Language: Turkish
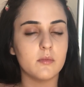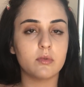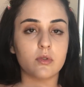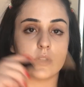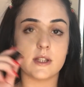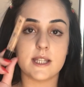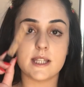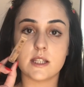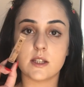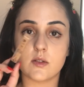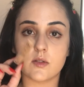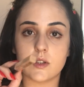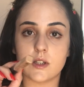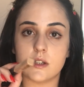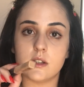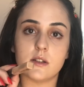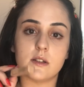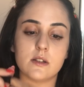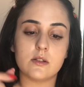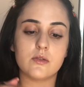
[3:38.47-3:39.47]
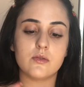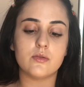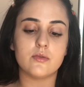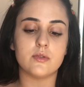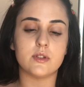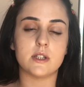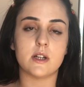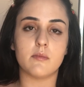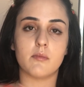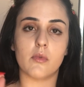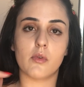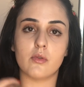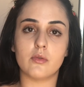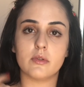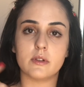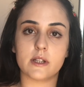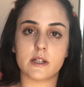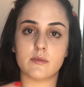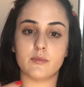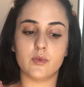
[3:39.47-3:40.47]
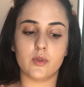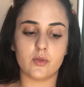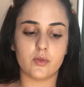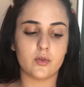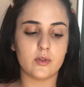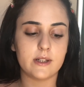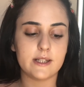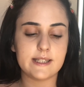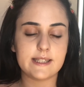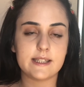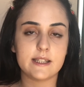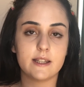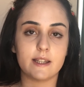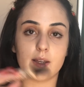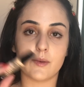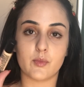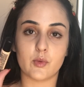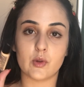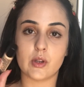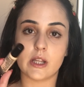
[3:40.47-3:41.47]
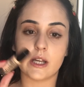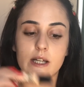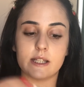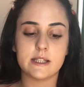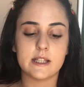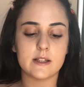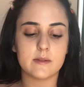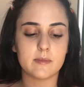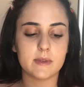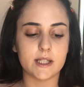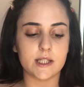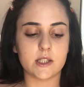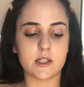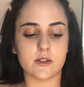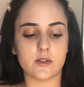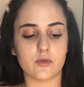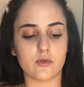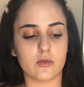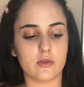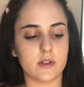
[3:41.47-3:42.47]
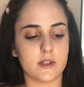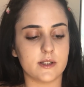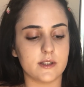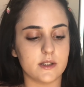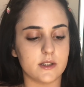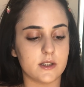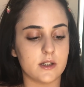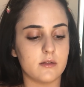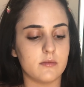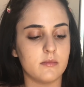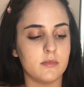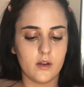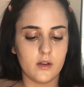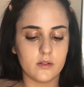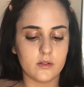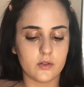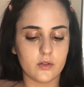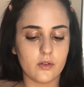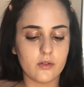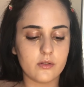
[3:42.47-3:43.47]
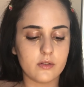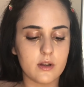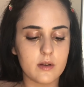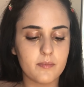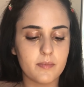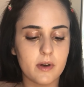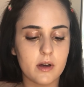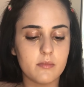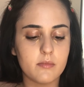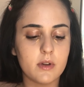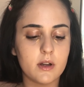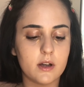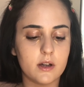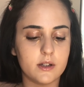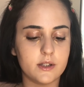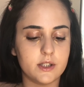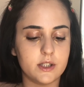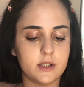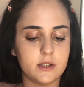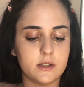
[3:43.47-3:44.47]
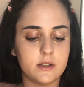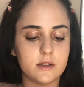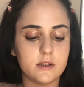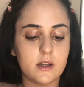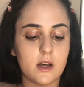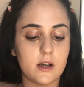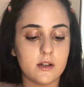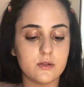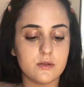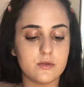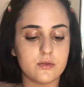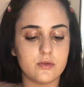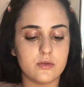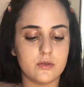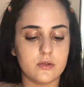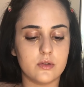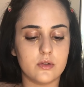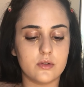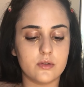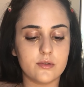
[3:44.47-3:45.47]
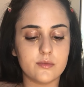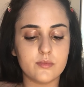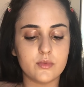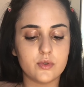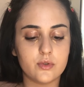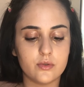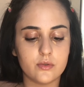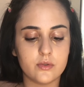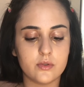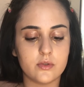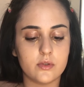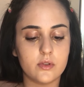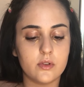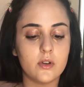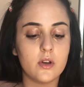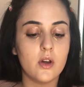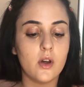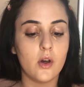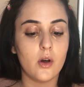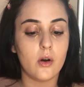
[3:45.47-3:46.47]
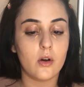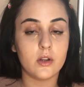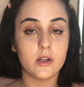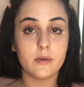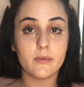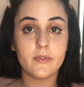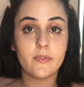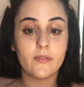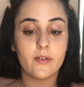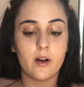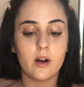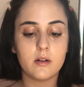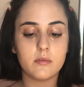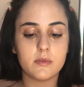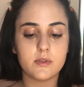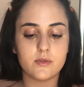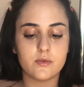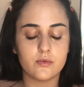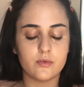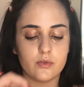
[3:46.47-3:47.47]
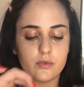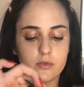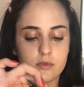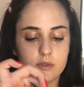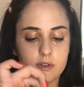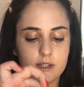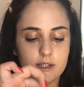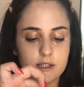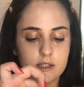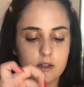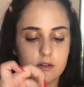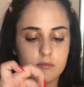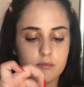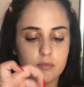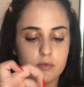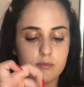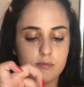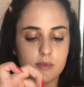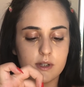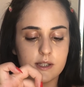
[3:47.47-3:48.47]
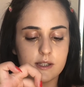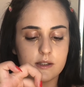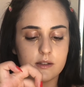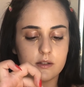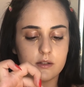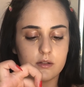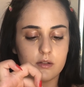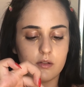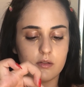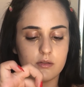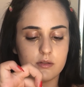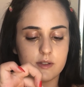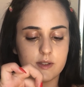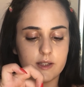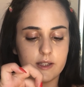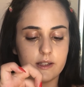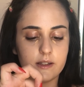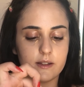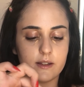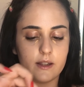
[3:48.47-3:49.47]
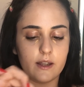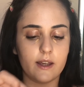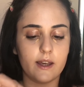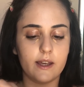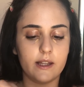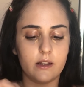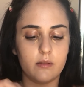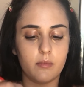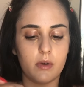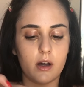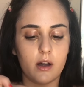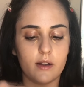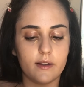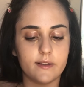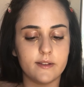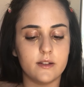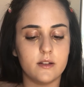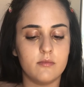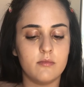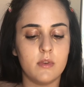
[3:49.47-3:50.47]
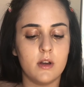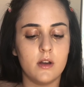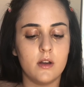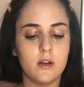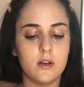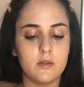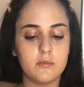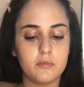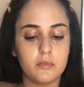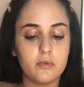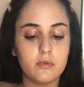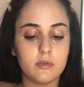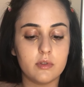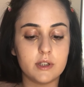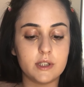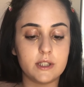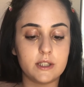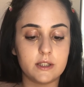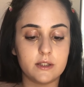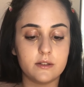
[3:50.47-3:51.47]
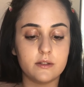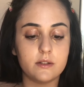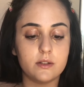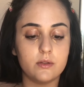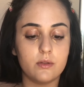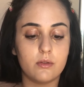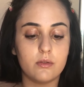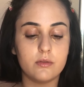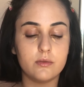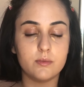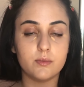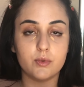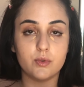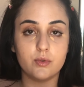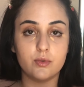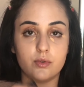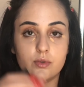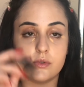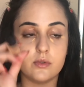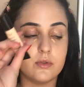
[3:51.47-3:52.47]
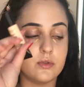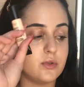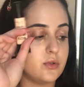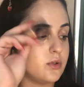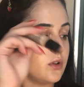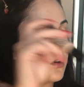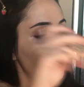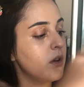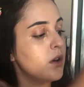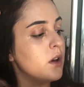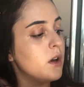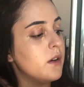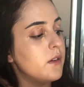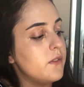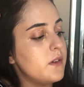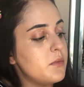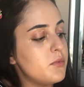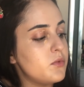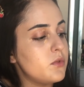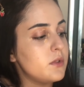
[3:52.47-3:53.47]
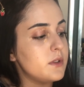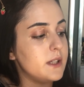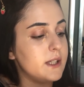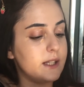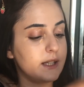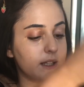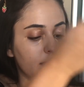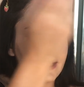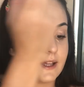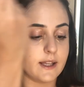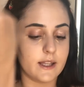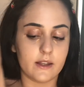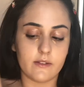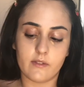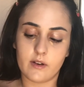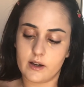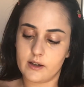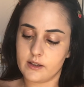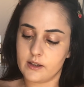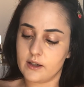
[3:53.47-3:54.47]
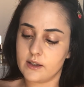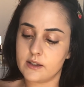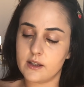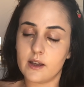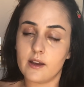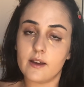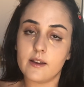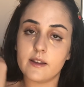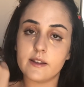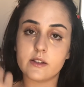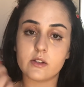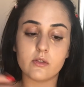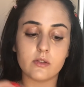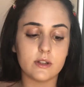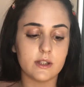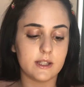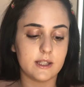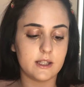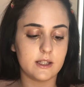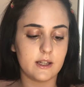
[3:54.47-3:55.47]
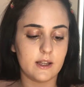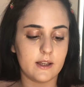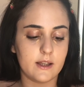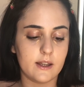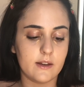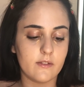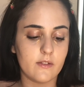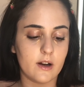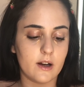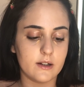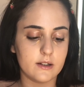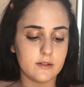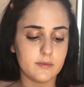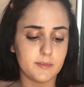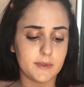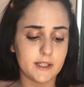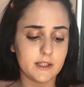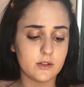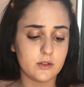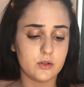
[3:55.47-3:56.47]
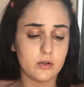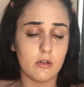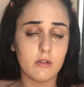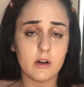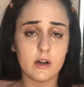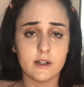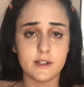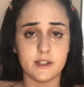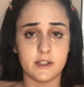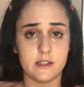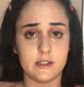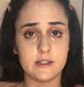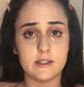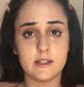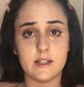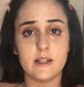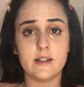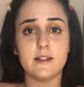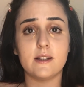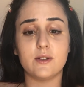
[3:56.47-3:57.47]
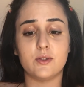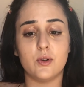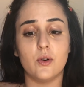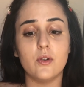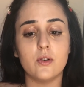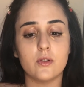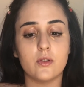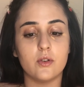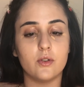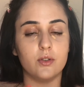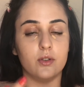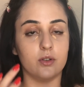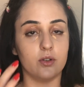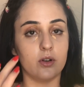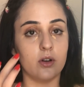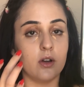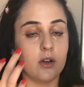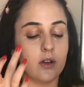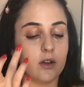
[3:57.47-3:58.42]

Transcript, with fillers: Bunu iç köşelere süreceğim. Morluklarım nötrlesin diye bunu da aydınlatmak için kullanacağım. Göz kapağıma aşırı az sürüyorum. Çünkü ona bir far bazı uygulayacağım. Bu Master Conceal'i de elime aldım. Bu aşırı yoğun bir ürün şu. Ve bunun iki rengi var. Yani en son iki rengi vardı. Biri çok açık, diğeri de çok koyu.